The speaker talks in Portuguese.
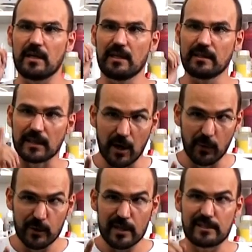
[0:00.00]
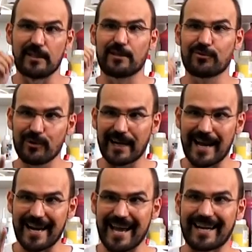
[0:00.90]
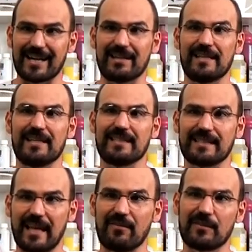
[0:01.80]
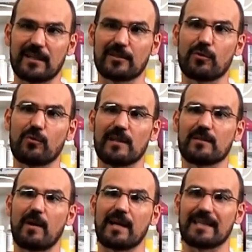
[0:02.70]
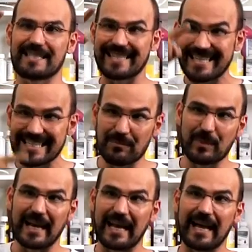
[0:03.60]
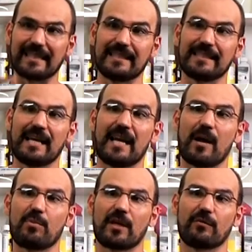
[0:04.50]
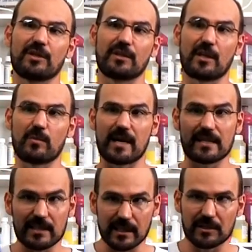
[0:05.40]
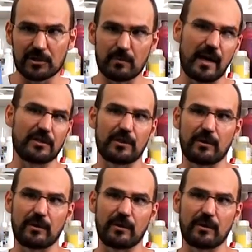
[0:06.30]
Então, se na sua caneca está ficando algumas marcas espiraladas, é porque você tem uma resistência de baixa